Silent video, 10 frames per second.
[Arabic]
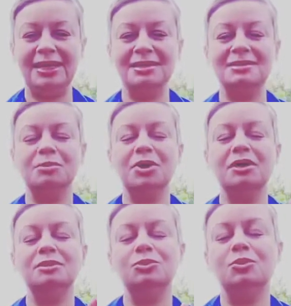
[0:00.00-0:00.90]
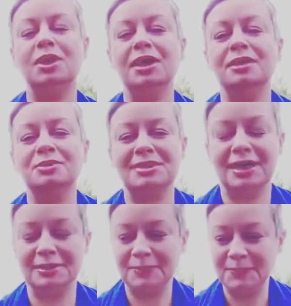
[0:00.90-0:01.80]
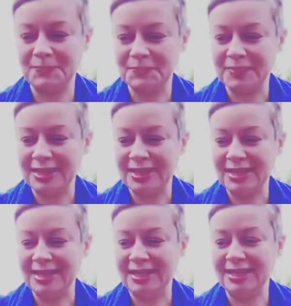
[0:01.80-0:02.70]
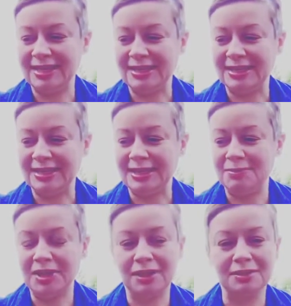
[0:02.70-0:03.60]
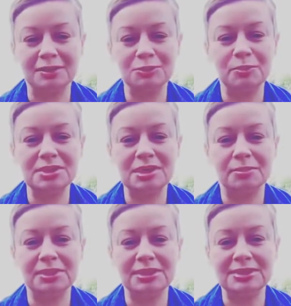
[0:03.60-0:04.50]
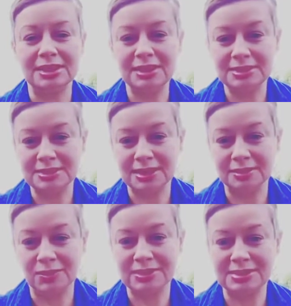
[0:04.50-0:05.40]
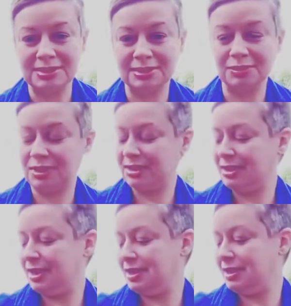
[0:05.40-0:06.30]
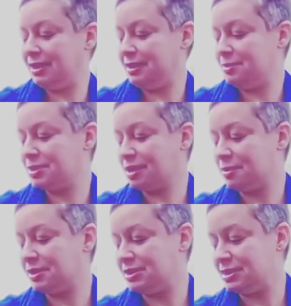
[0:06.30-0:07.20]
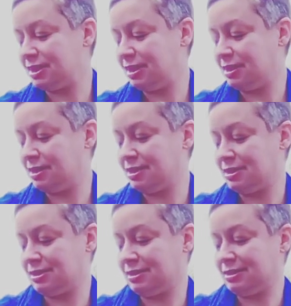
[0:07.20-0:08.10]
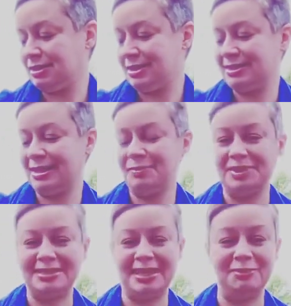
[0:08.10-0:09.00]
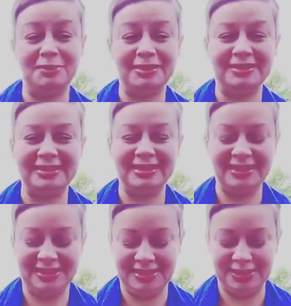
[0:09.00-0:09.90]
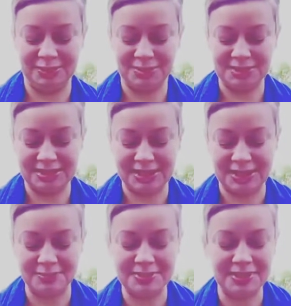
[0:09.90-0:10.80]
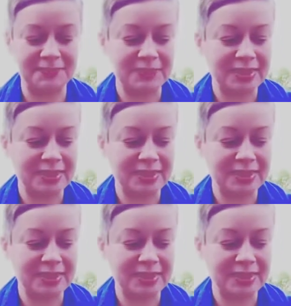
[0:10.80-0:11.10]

يا صباح النور والهنا والسعادة آه اللي من حضراتكم بيصحى بدري زي الساعة دلوقتي ستة وثلاث دقايق اللي بيصحى بدري زي آه زي من ساعة فاتت كده لأن أنا بصحى الساعة خمسة